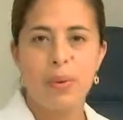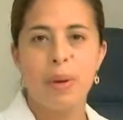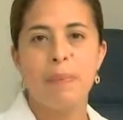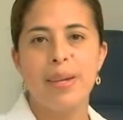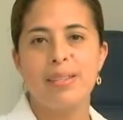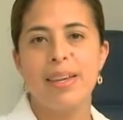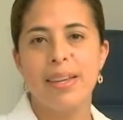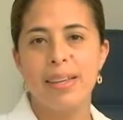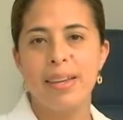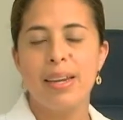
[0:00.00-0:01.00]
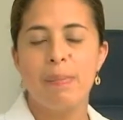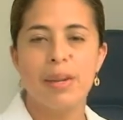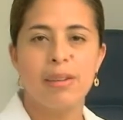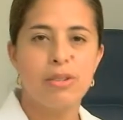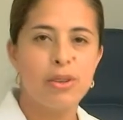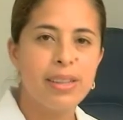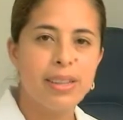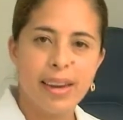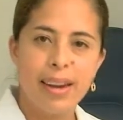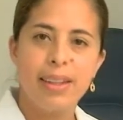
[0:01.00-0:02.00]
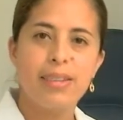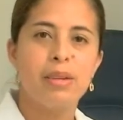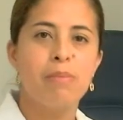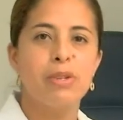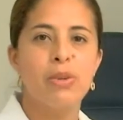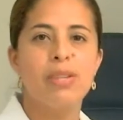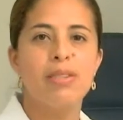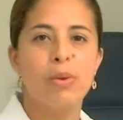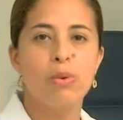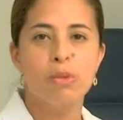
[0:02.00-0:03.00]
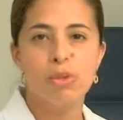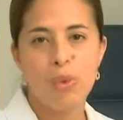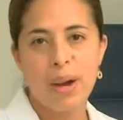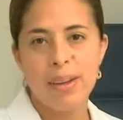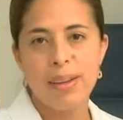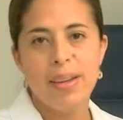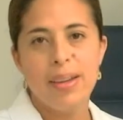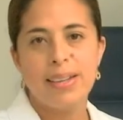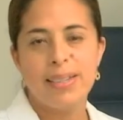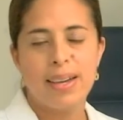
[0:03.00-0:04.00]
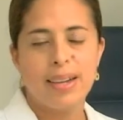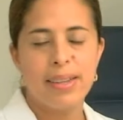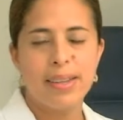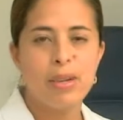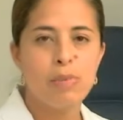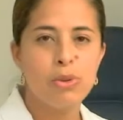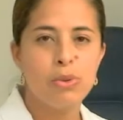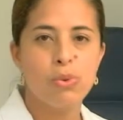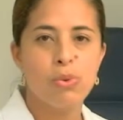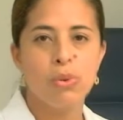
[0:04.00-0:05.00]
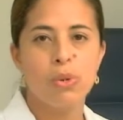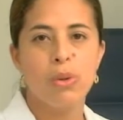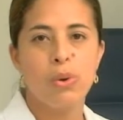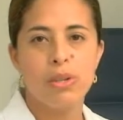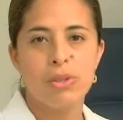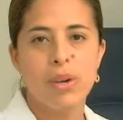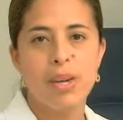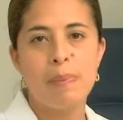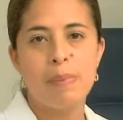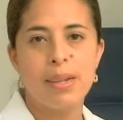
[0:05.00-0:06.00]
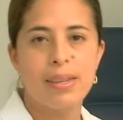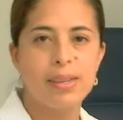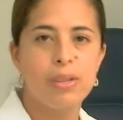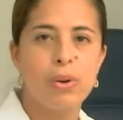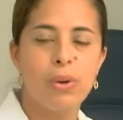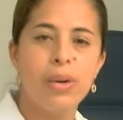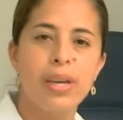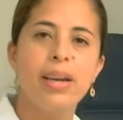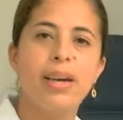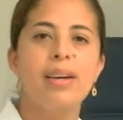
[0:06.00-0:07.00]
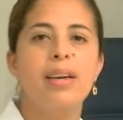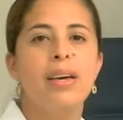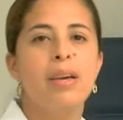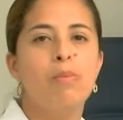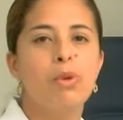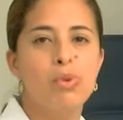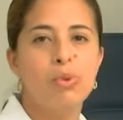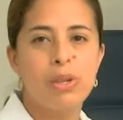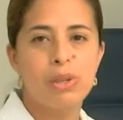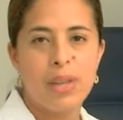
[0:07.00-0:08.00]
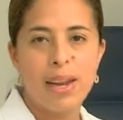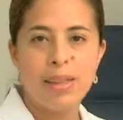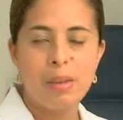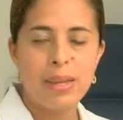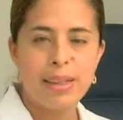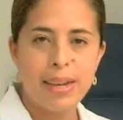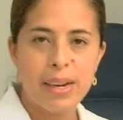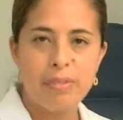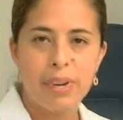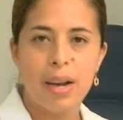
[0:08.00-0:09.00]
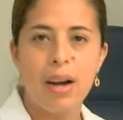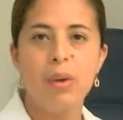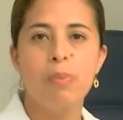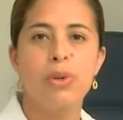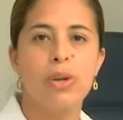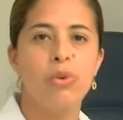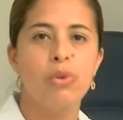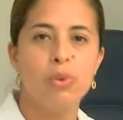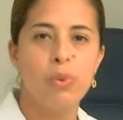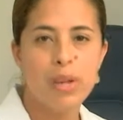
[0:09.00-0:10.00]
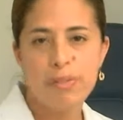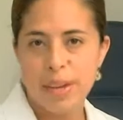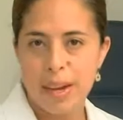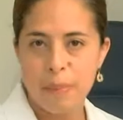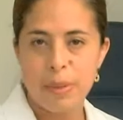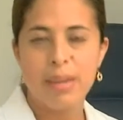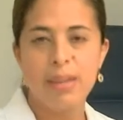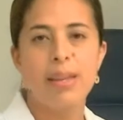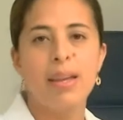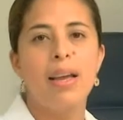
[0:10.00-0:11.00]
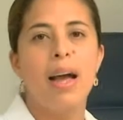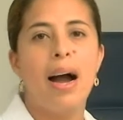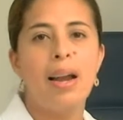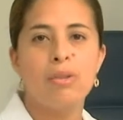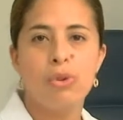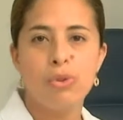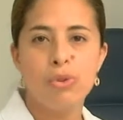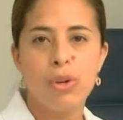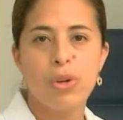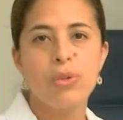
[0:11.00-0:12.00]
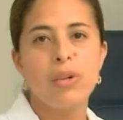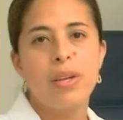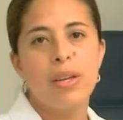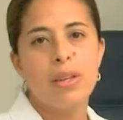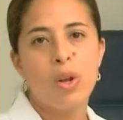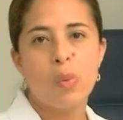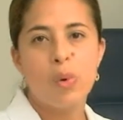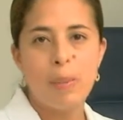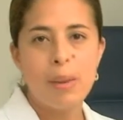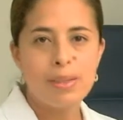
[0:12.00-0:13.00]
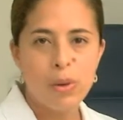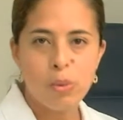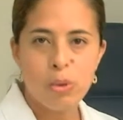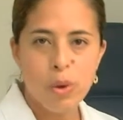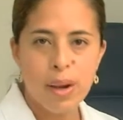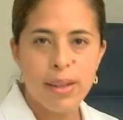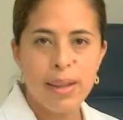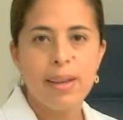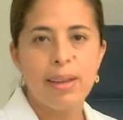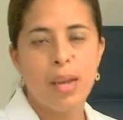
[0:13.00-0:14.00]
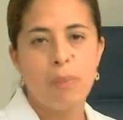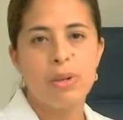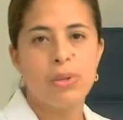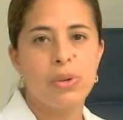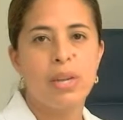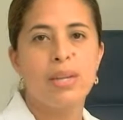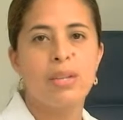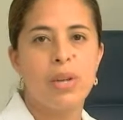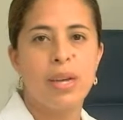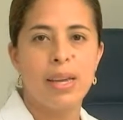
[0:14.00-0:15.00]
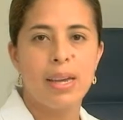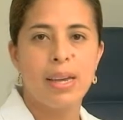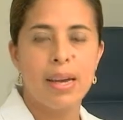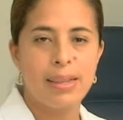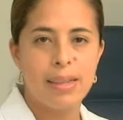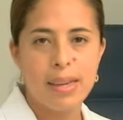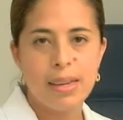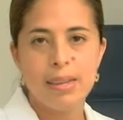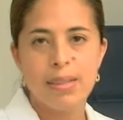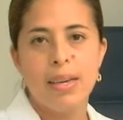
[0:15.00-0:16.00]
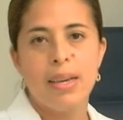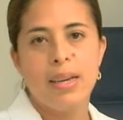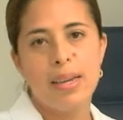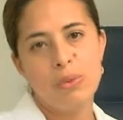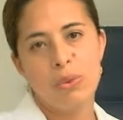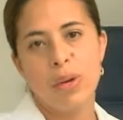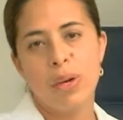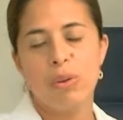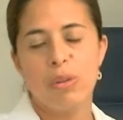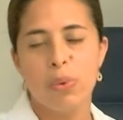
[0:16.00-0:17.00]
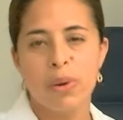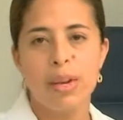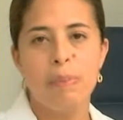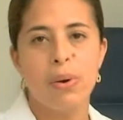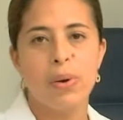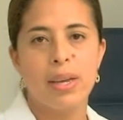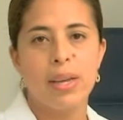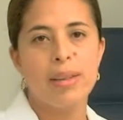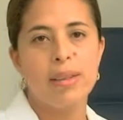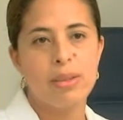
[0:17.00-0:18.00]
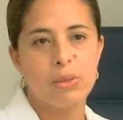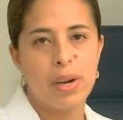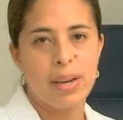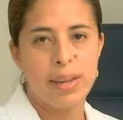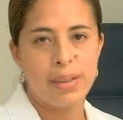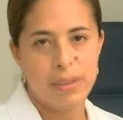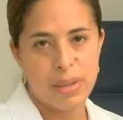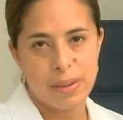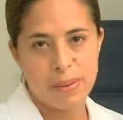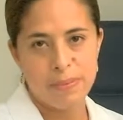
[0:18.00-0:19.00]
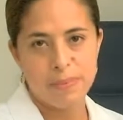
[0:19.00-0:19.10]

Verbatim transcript: es una empresa líder en la prestación integral de servicios en salud visual que se caracteriza por su innovación en la parte tecnológica, por su personal altamente calificado y porque contribuye eficazmente a la solución de los problemas de salud visual de las personas que son aquí atendidas y a su vez contribuyen a la mejoría de su calidad de vida.